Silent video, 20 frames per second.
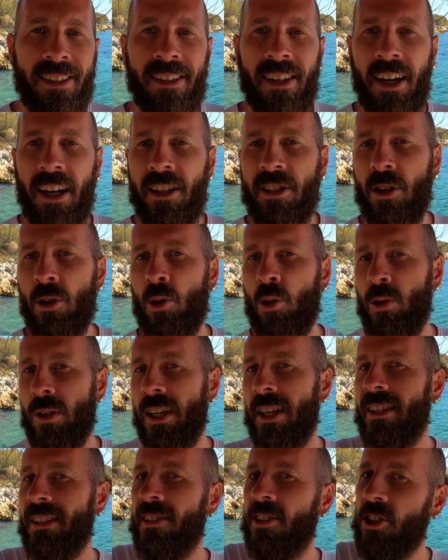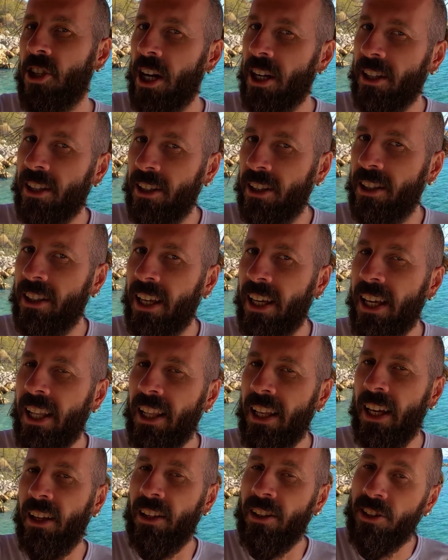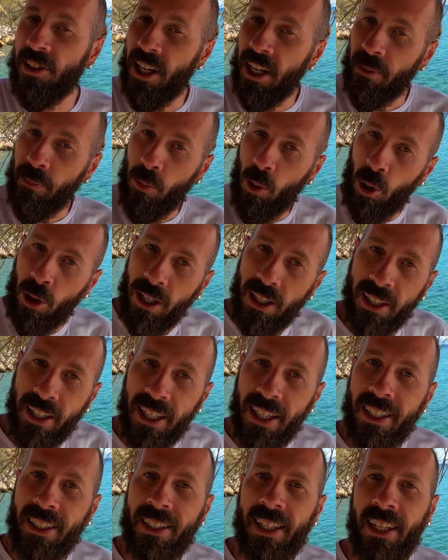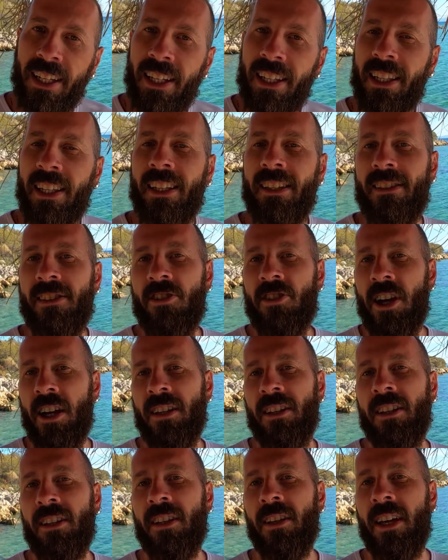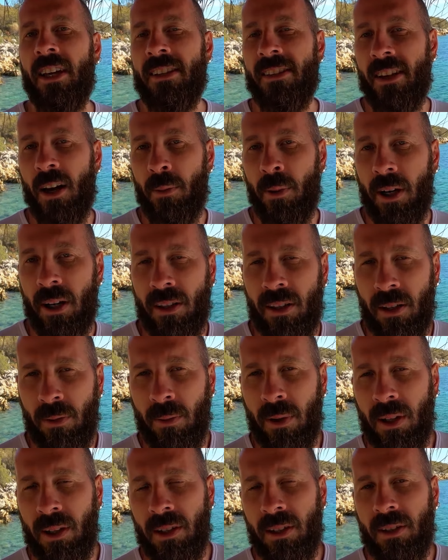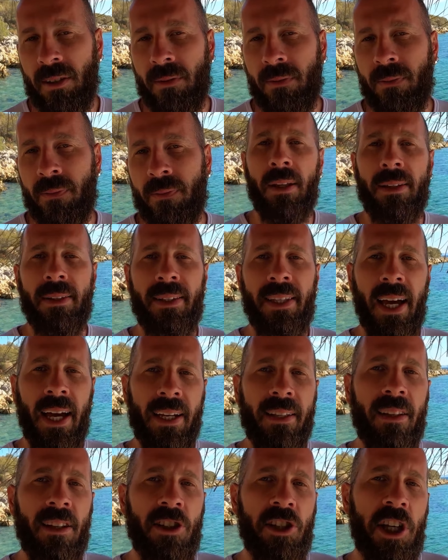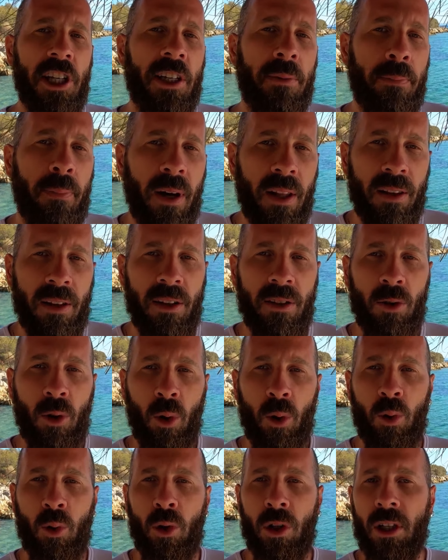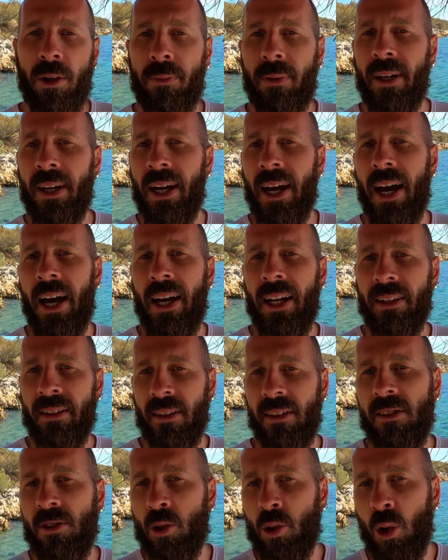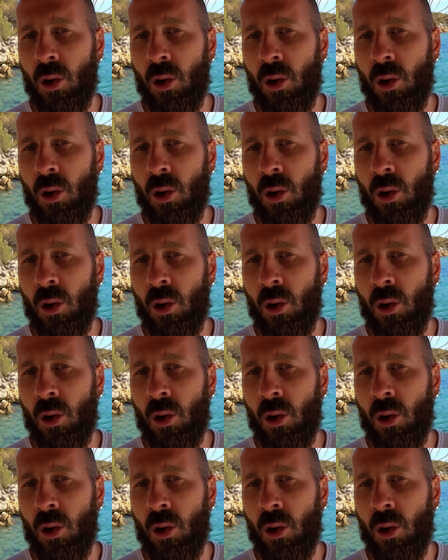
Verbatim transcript: sadece yüzeyin sıcaklığı değil dalınacak bölgedeki derinliğin sıcaklığı da hesaba katılmalıdır. Diğer dalış ekipmanlarında olduğu gibi her dalış